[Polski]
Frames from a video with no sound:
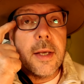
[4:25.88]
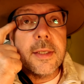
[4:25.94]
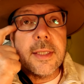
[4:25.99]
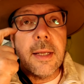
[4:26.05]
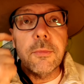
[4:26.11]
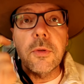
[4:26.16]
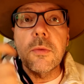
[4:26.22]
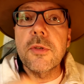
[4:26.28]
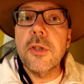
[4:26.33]
a
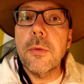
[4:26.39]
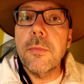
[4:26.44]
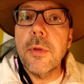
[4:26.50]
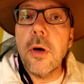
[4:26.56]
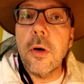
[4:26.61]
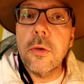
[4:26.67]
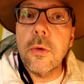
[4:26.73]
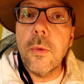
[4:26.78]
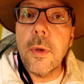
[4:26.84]
z tamtą
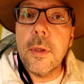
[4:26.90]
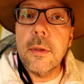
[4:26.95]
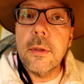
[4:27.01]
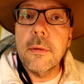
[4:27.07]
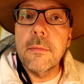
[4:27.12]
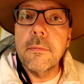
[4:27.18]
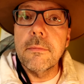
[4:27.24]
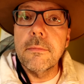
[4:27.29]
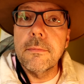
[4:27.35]
zrobię odkład.
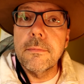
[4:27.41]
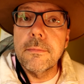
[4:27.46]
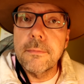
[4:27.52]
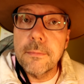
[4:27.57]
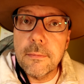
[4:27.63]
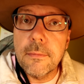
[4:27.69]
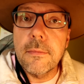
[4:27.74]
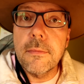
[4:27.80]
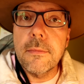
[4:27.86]

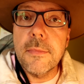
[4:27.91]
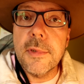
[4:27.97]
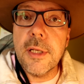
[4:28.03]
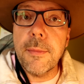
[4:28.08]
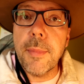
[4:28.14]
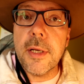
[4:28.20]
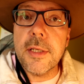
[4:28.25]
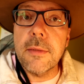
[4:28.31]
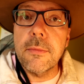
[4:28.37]

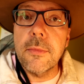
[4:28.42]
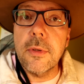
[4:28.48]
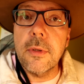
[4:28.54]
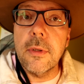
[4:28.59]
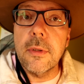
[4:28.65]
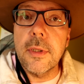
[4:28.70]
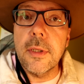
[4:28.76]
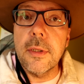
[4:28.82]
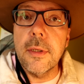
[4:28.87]
Zapraszam do
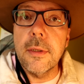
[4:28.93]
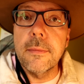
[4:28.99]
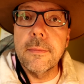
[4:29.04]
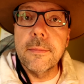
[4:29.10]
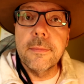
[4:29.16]
oglądania.